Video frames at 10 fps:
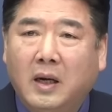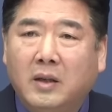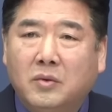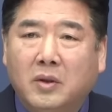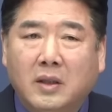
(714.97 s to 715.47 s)

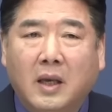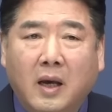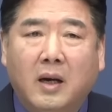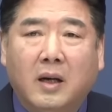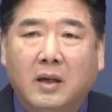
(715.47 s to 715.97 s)
아래쪽에
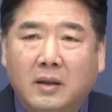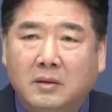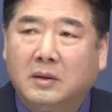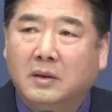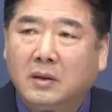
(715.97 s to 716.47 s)

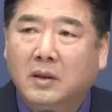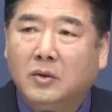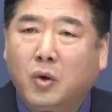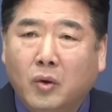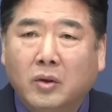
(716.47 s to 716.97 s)
사하는
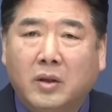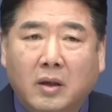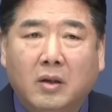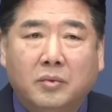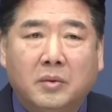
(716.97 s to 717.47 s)

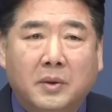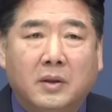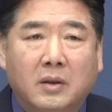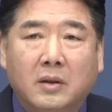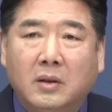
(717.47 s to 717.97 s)
조경태가
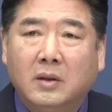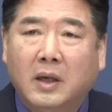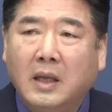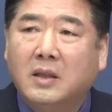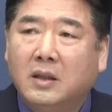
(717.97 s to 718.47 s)
없으면
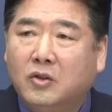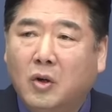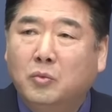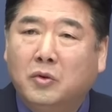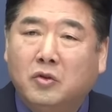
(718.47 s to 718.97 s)
한 자리
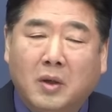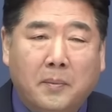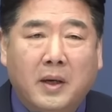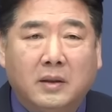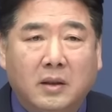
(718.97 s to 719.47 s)
정북
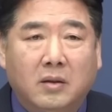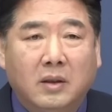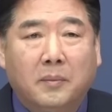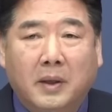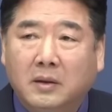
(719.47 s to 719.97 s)
주사파한테
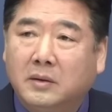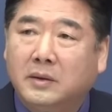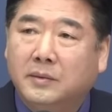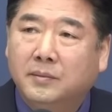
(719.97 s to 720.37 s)
헌납하는 거예요.